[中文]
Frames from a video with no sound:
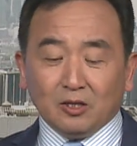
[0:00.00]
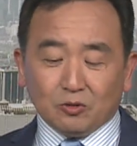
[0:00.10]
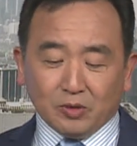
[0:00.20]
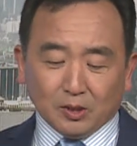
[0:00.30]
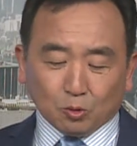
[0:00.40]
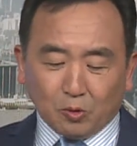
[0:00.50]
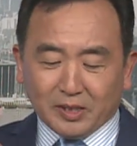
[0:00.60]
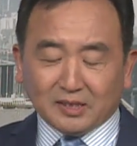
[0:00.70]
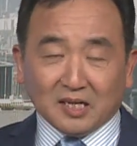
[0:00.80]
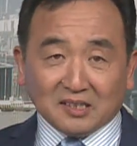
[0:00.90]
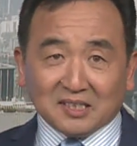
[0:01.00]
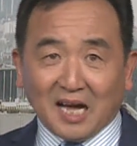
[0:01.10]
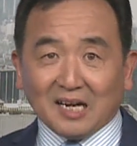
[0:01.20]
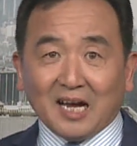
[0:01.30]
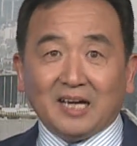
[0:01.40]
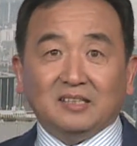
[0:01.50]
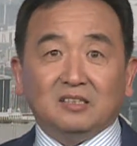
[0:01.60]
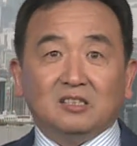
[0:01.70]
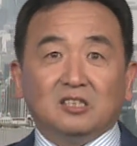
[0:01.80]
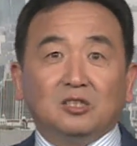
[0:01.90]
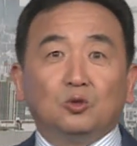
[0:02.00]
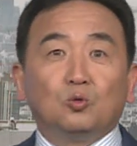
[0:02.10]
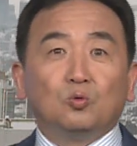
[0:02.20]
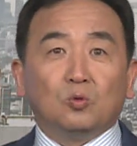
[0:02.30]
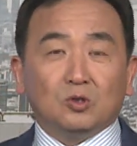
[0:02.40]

所以对等下来，这是中